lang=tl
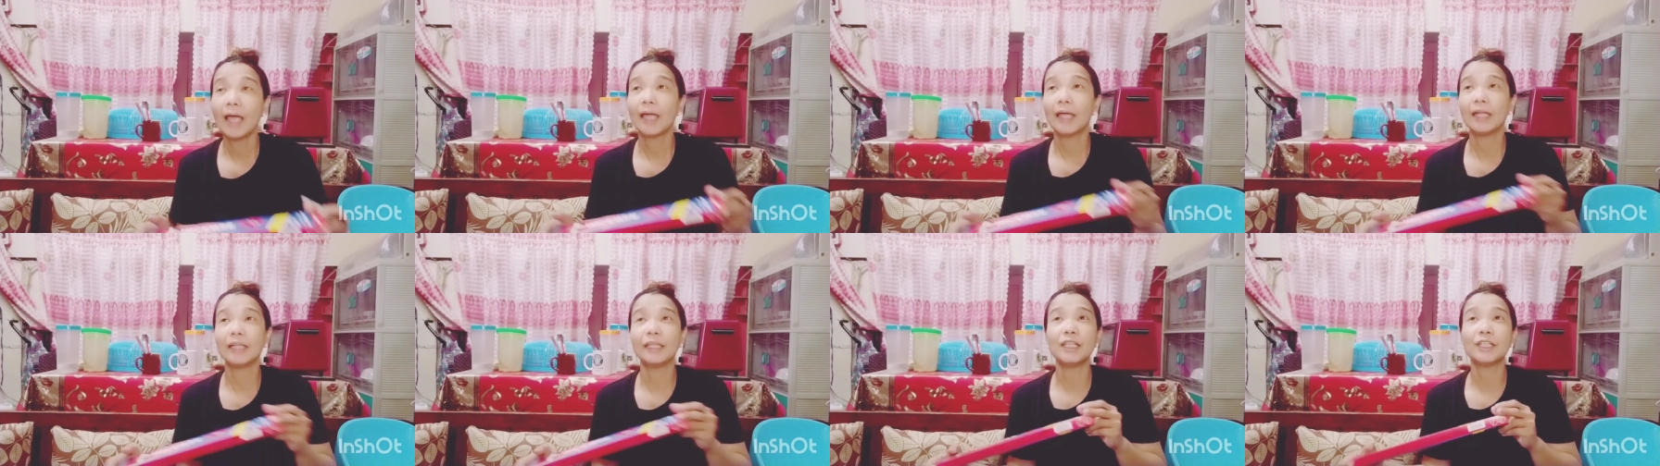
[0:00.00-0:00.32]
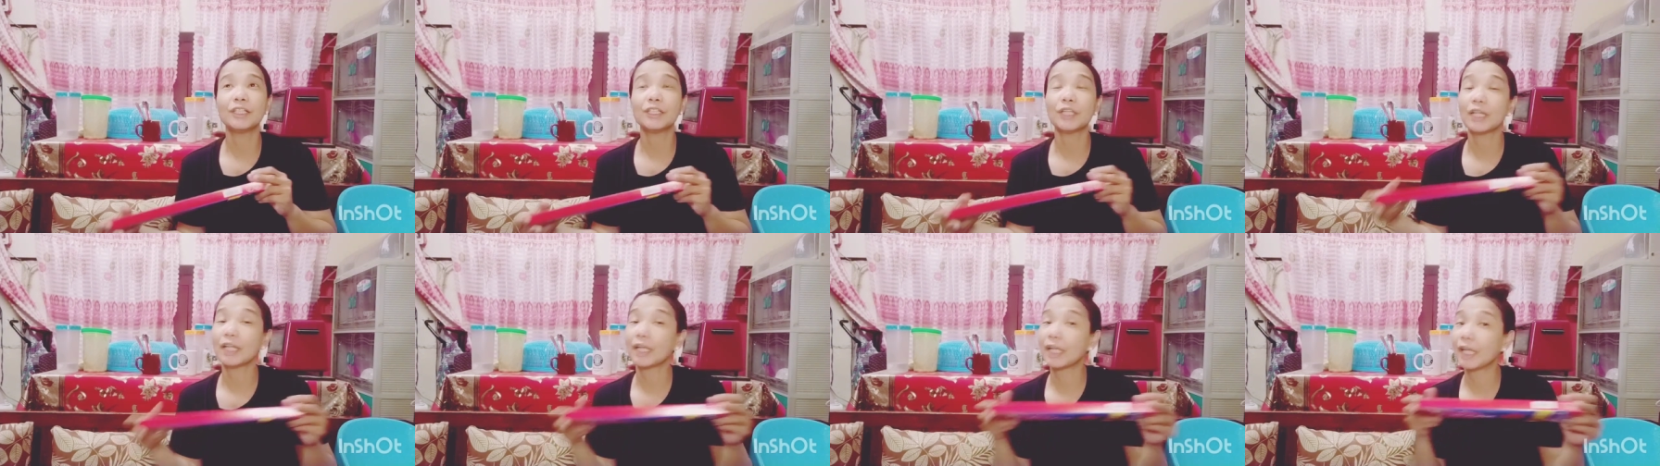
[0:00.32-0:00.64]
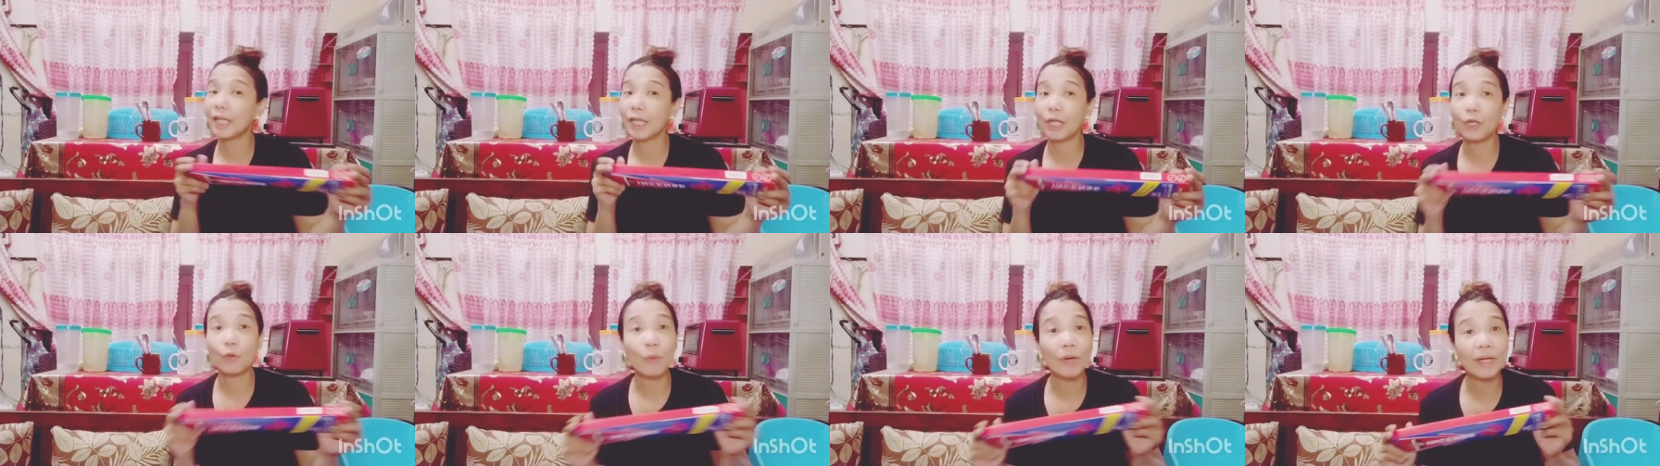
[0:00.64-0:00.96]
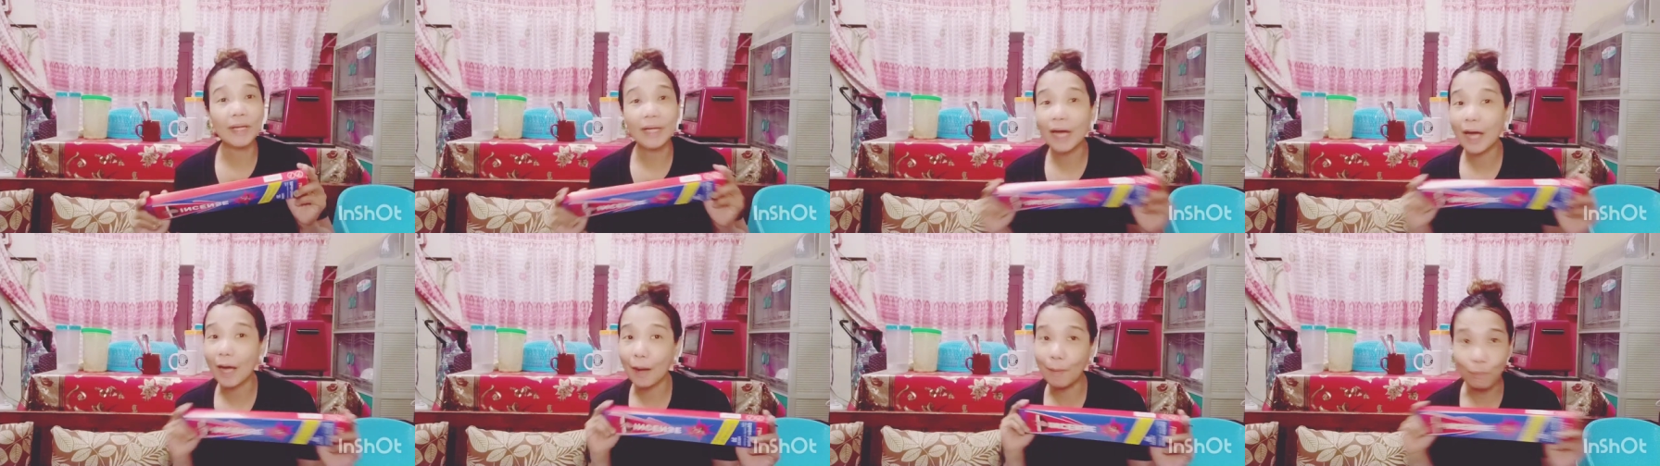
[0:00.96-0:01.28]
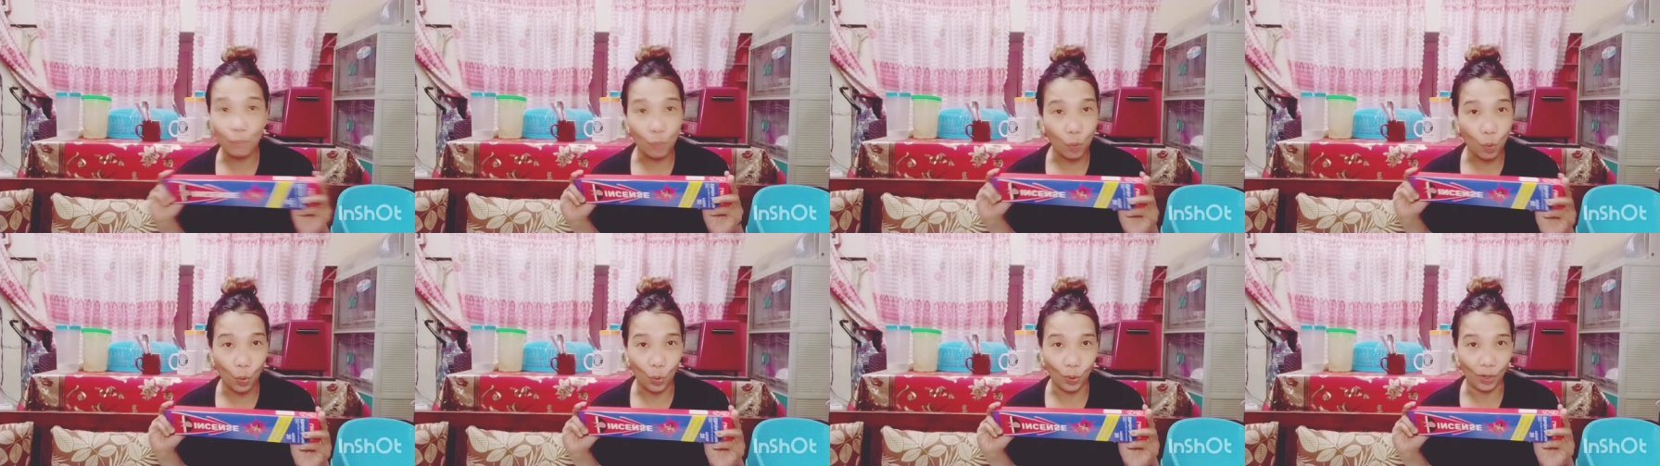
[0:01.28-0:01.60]
Hindi siya nagiiwan ng
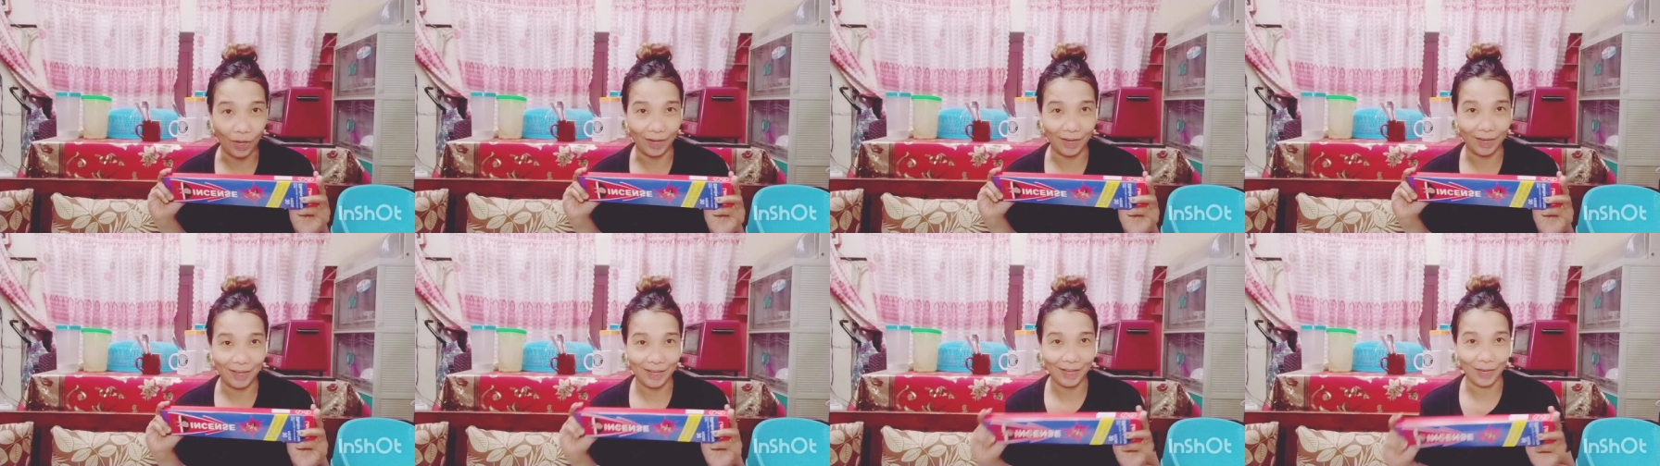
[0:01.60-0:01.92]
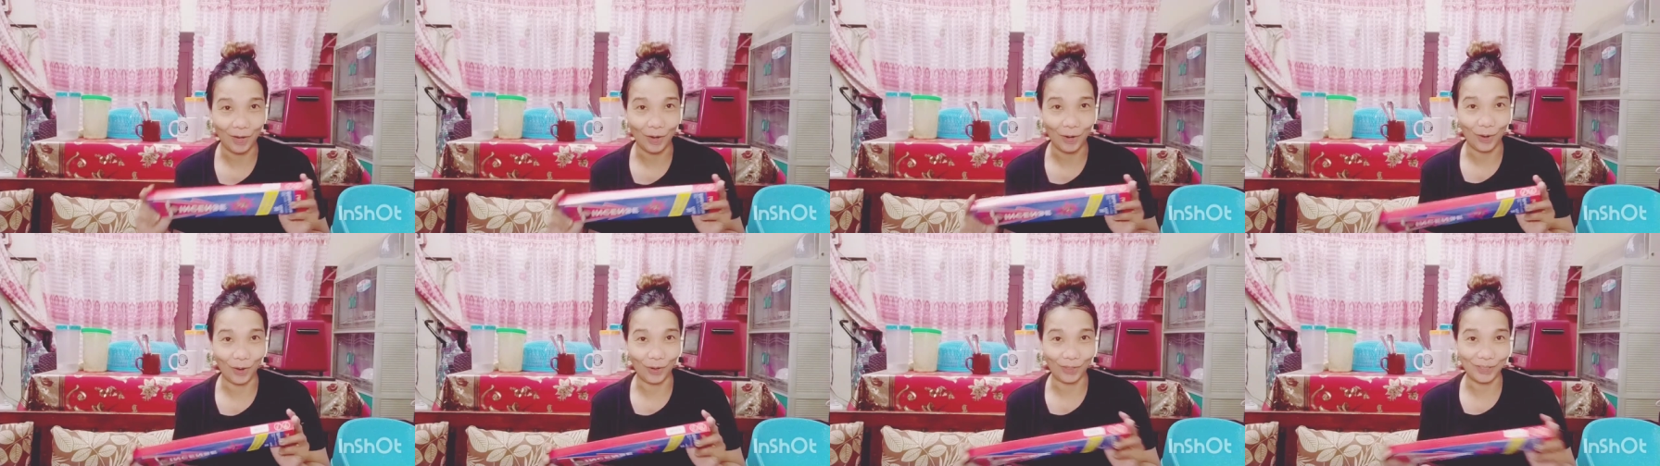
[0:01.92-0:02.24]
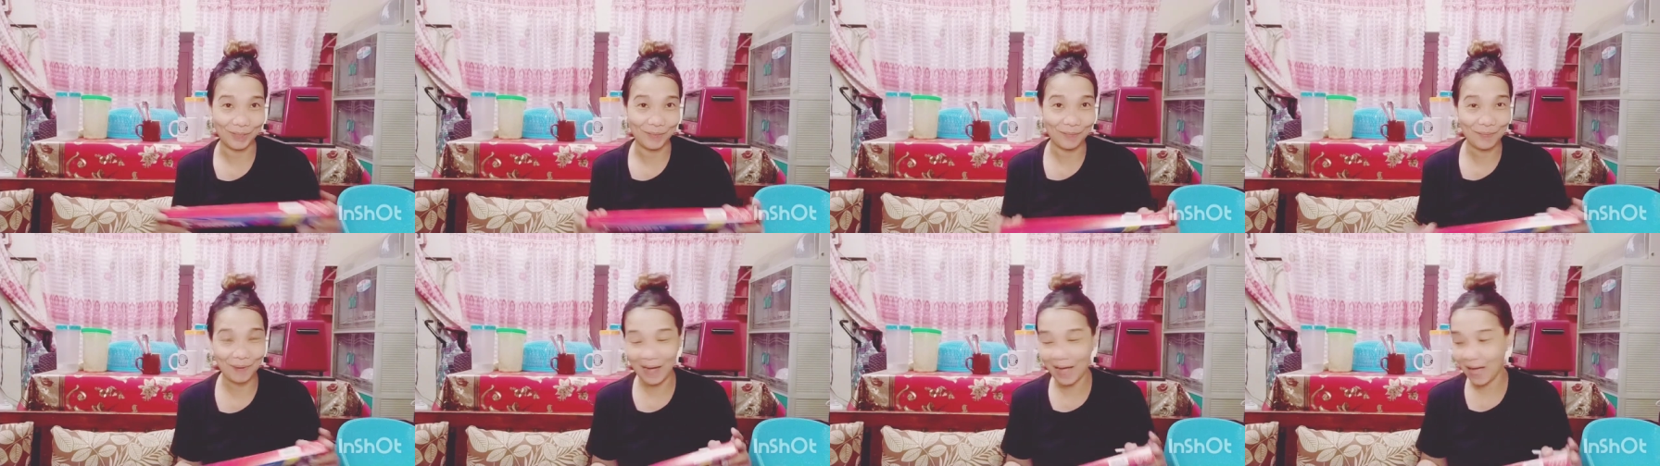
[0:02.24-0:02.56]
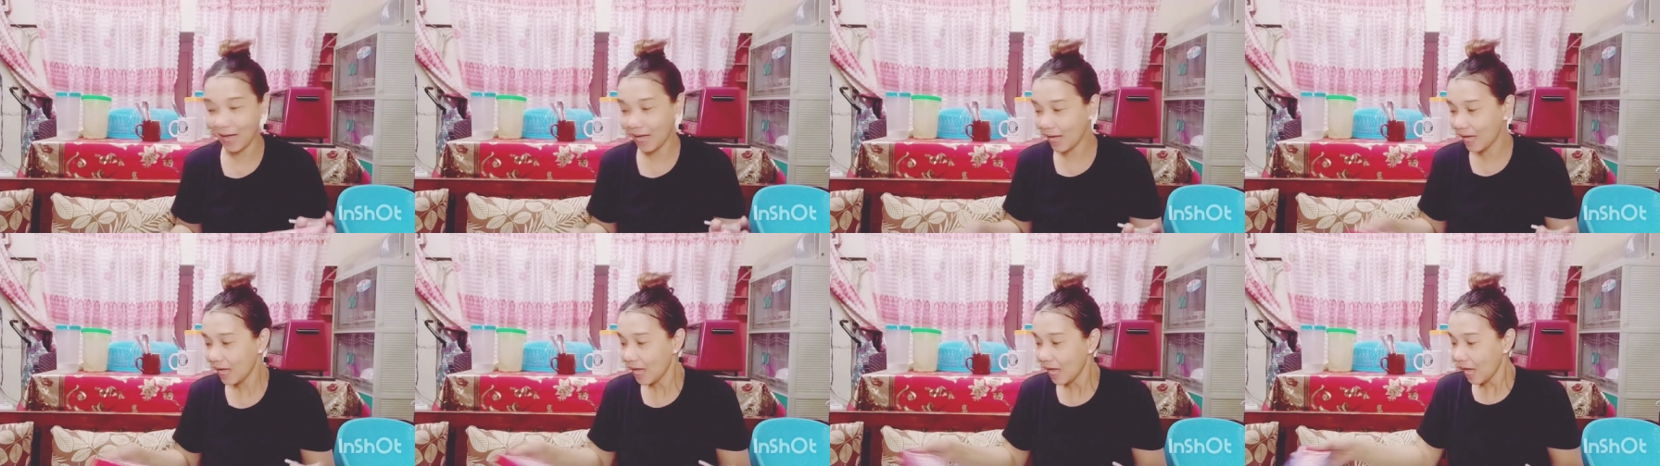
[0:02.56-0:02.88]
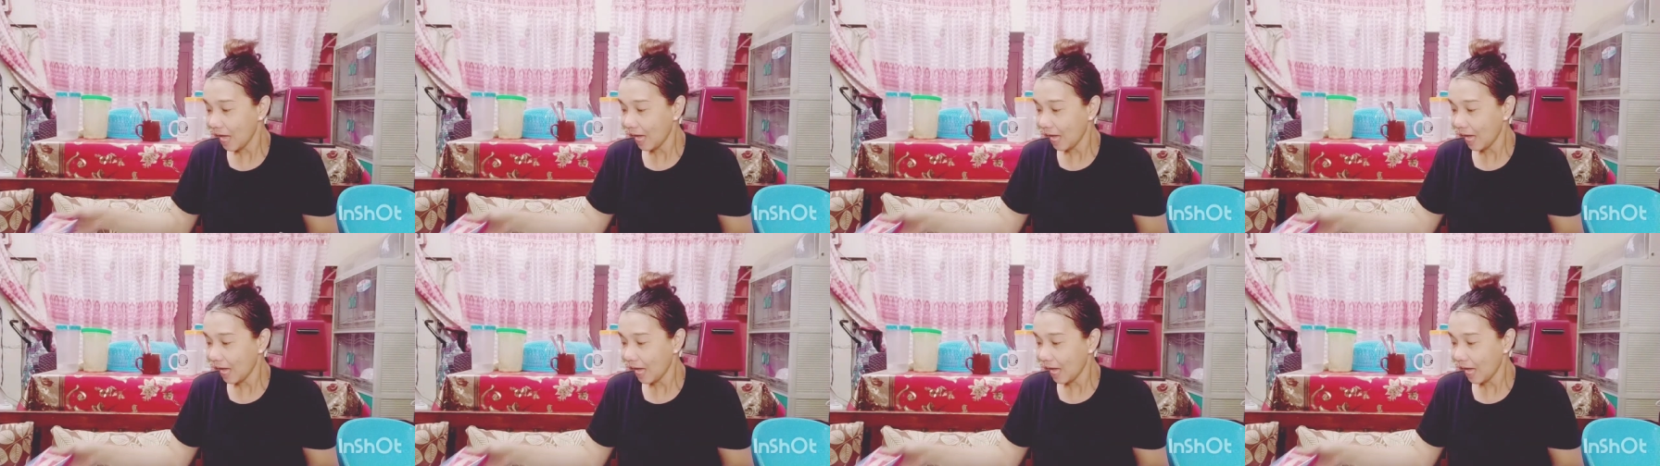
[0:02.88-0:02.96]
amoy. O, oh, di ba?